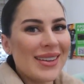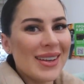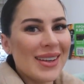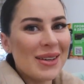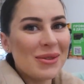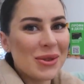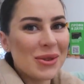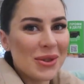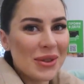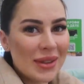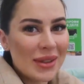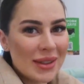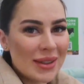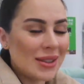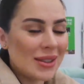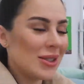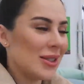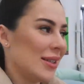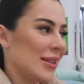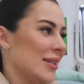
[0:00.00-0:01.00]
Я его только
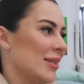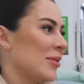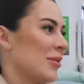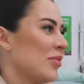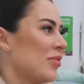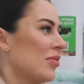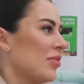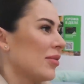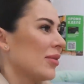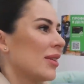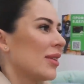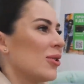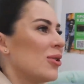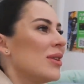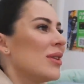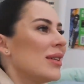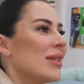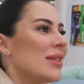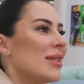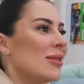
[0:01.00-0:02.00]
сейчас
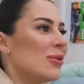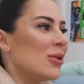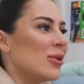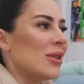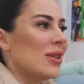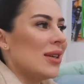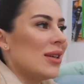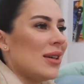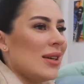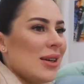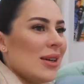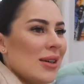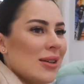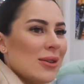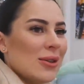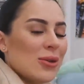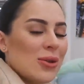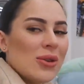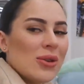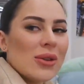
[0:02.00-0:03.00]
только сегодня я
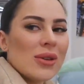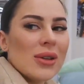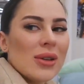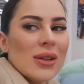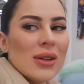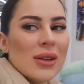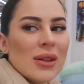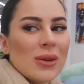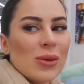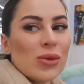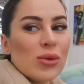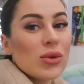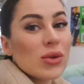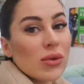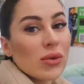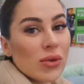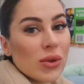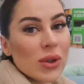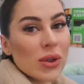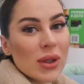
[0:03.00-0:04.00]
этот урок
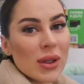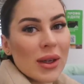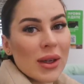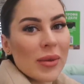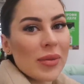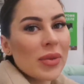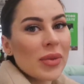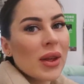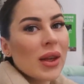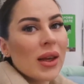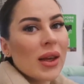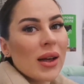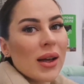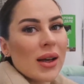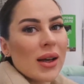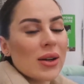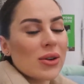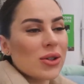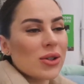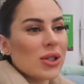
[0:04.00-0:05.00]
усвоила.
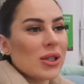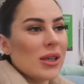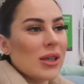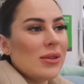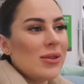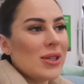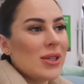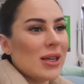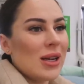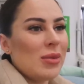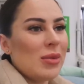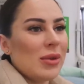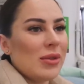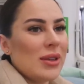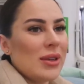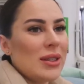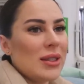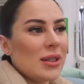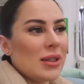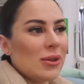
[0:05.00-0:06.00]
Короче, я вчера
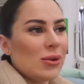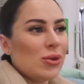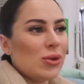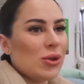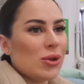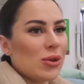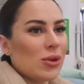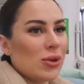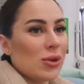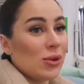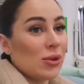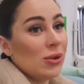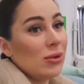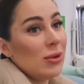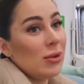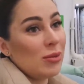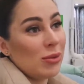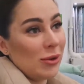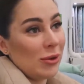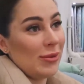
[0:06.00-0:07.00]
повесила одну штору, ну
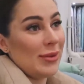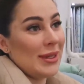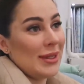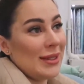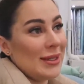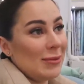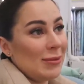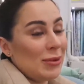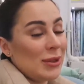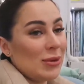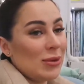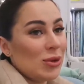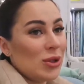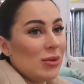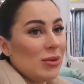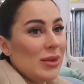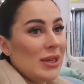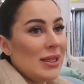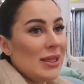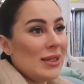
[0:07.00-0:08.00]
вы помните, потому что
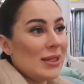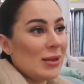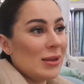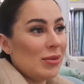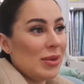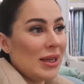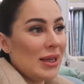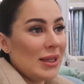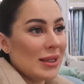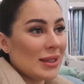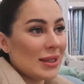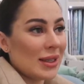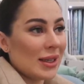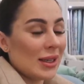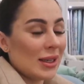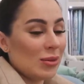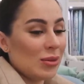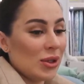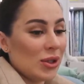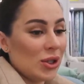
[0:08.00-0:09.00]
мне не терпелось,
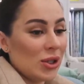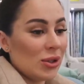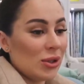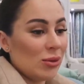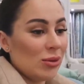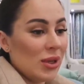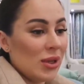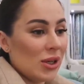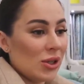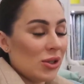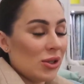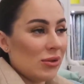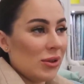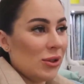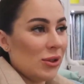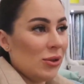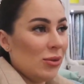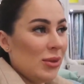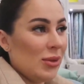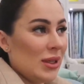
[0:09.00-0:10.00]
как обычно, у меня же в
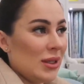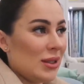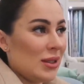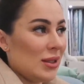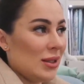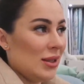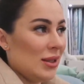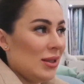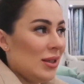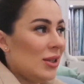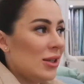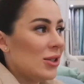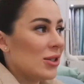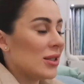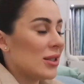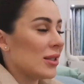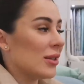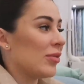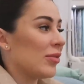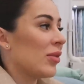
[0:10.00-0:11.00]
одном месте не
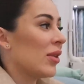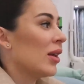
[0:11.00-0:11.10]
держится.